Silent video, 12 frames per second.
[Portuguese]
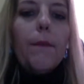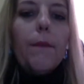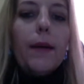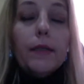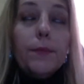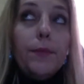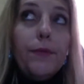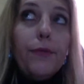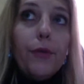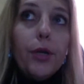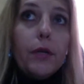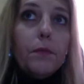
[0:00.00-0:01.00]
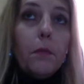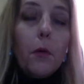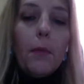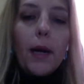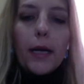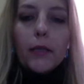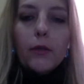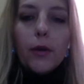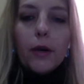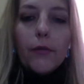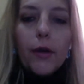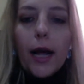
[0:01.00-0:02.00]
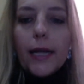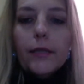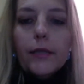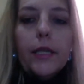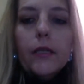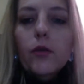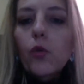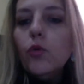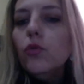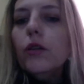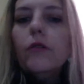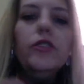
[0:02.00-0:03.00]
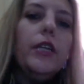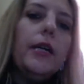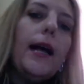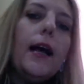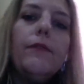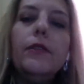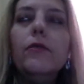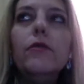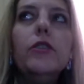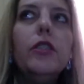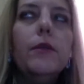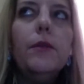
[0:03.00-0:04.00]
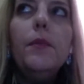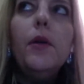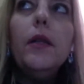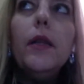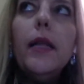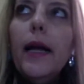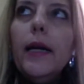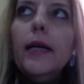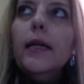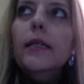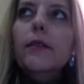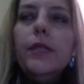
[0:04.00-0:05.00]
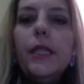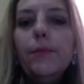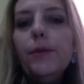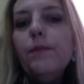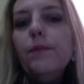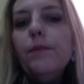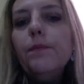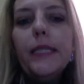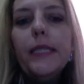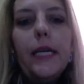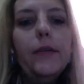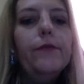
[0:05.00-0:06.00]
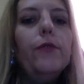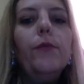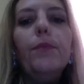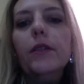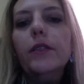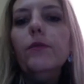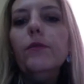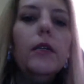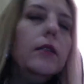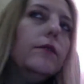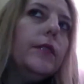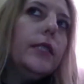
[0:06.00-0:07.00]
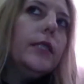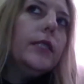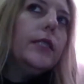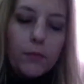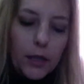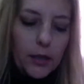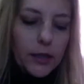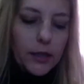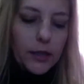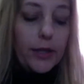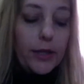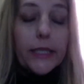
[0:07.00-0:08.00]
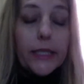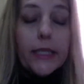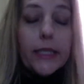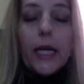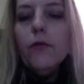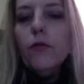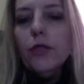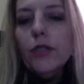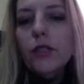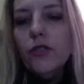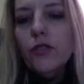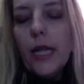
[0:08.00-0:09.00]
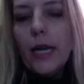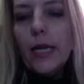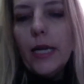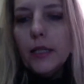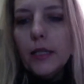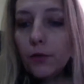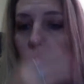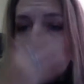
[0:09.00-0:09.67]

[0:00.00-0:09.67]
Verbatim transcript: Mas eu sempre fui uma leitora voraz, eu lia tudo que eu enxergava, tudo que tinha na biblioteca, e eu sempre pensei, vou para as humanas, vou ser humanas. Comecei um curso de jornalismo